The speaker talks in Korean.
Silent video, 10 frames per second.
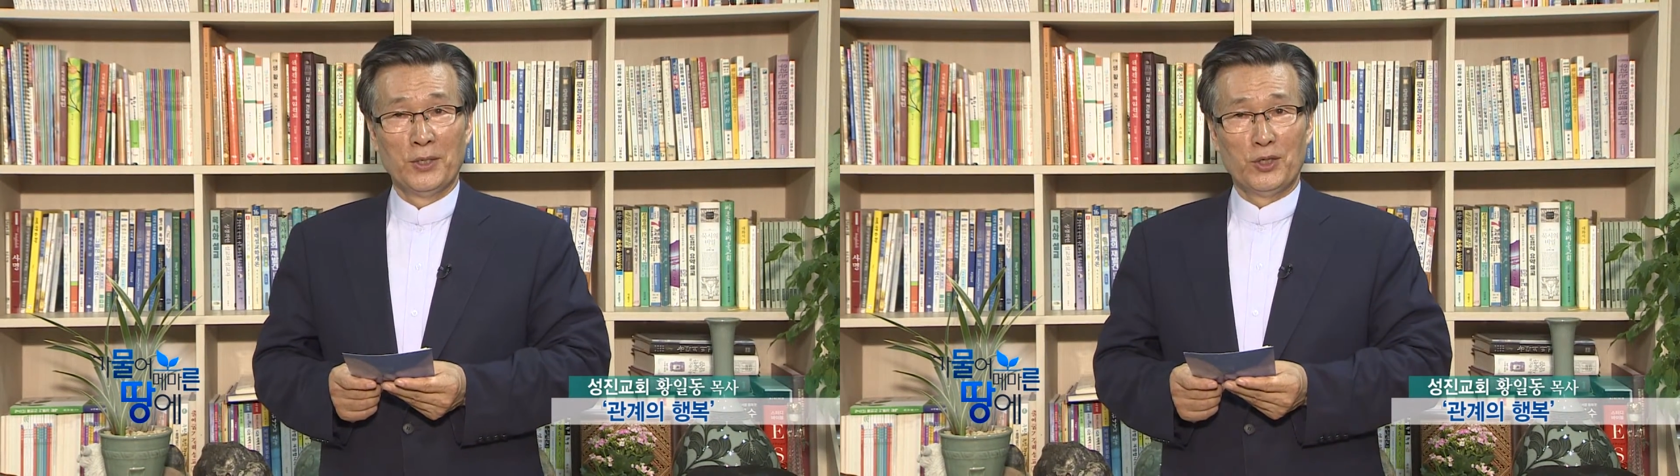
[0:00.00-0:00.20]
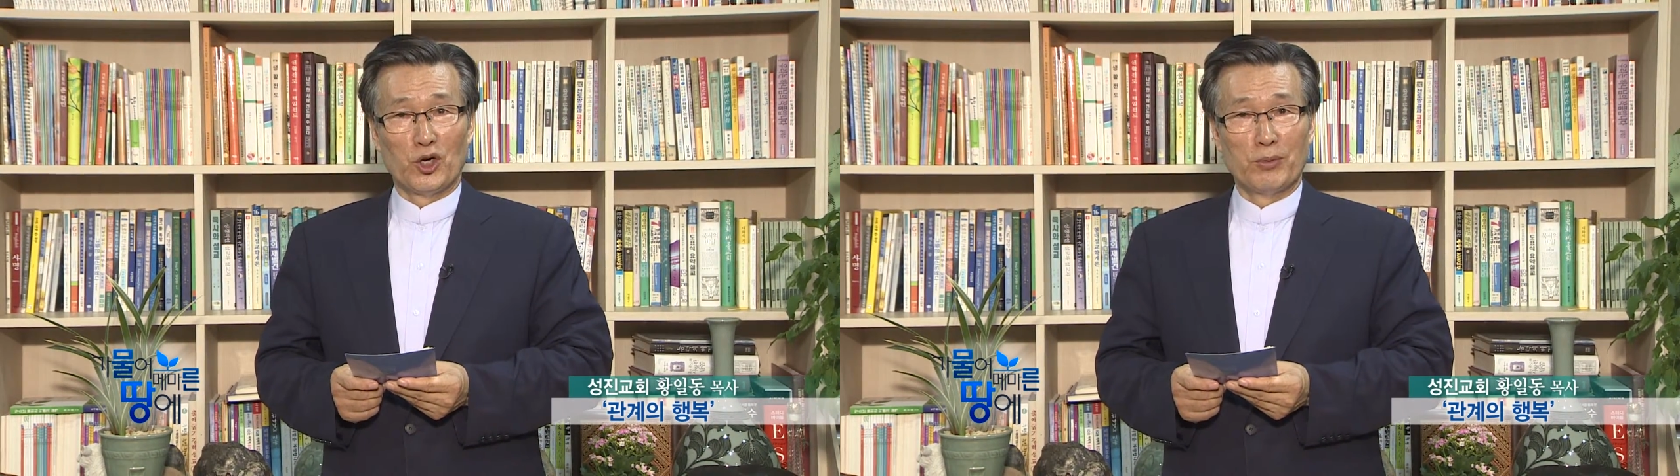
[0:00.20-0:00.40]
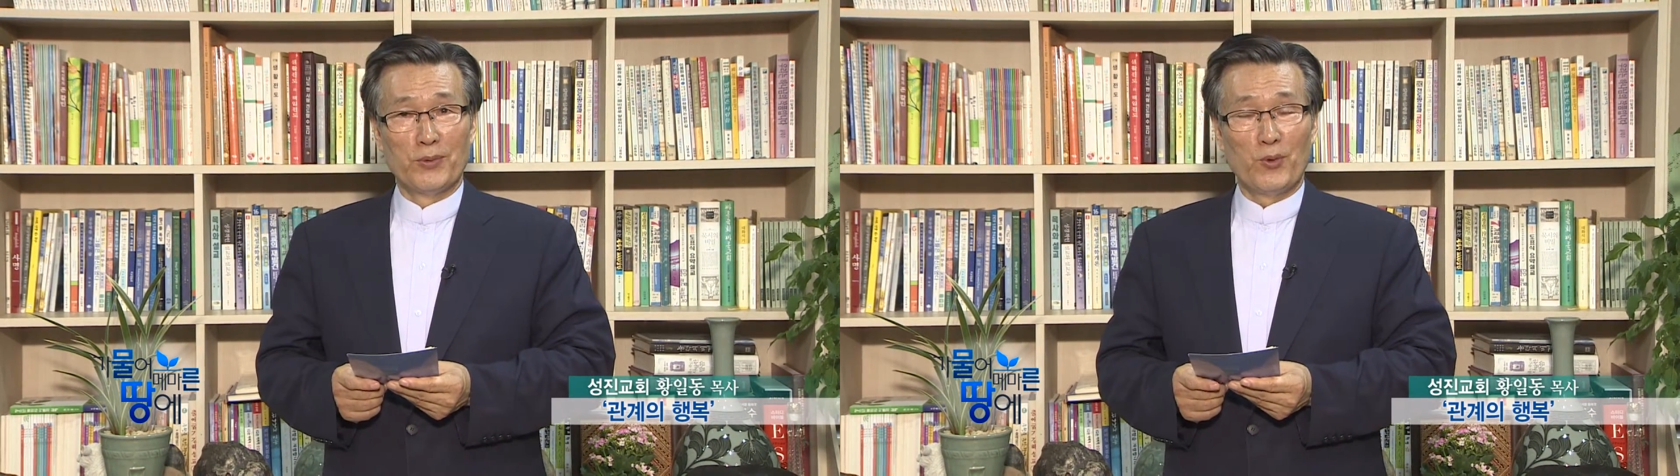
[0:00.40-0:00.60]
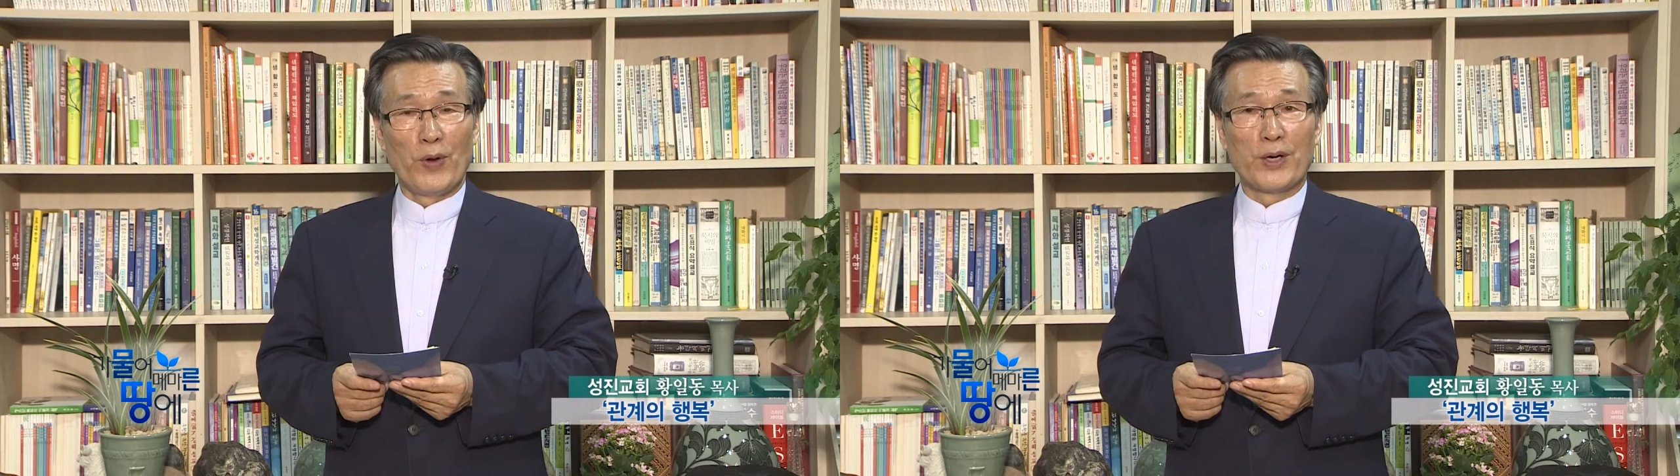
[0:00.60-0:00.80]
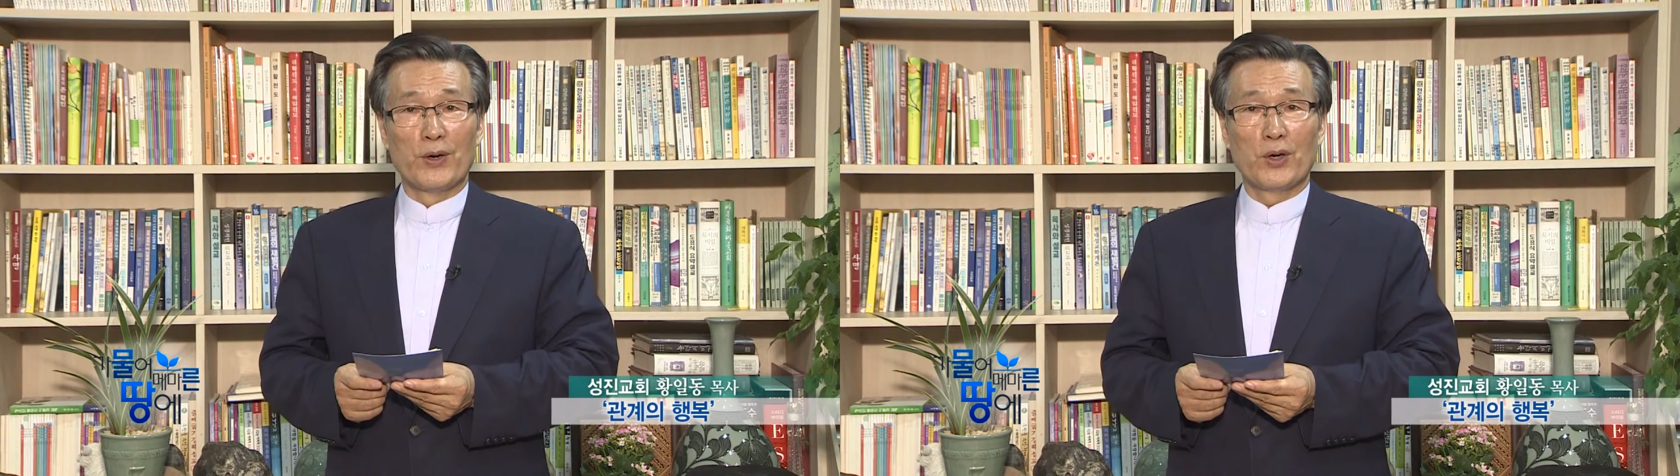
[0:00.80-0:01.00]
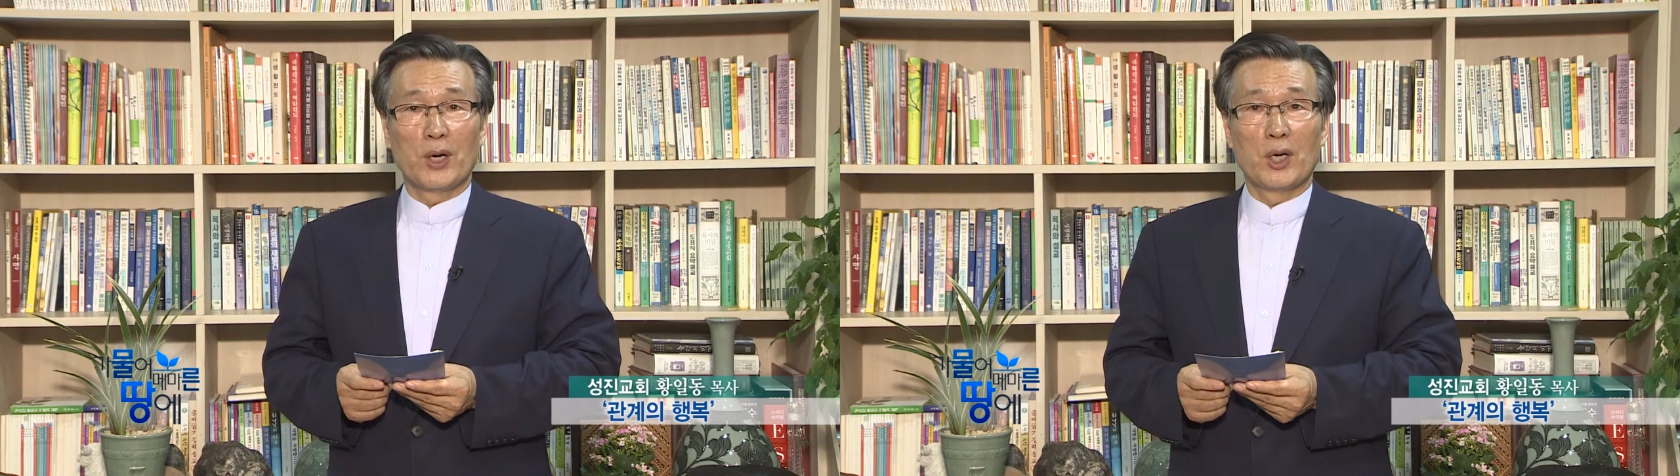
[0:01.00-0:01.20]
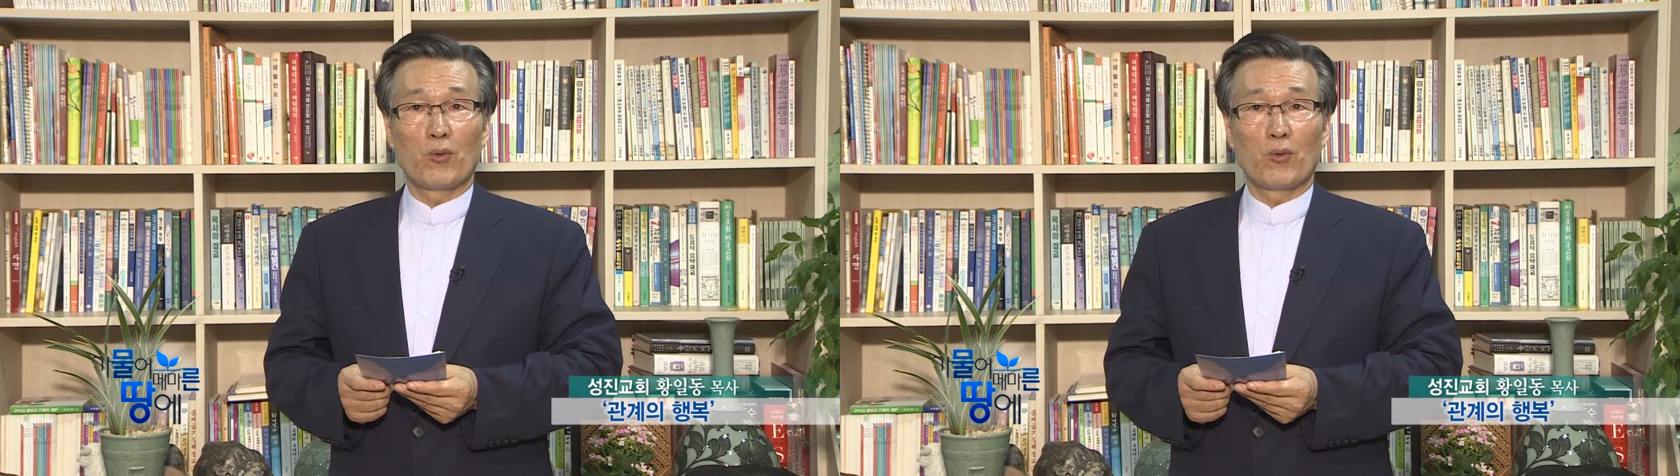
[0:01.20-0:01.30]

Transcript: 여러분 왜 그럴까요?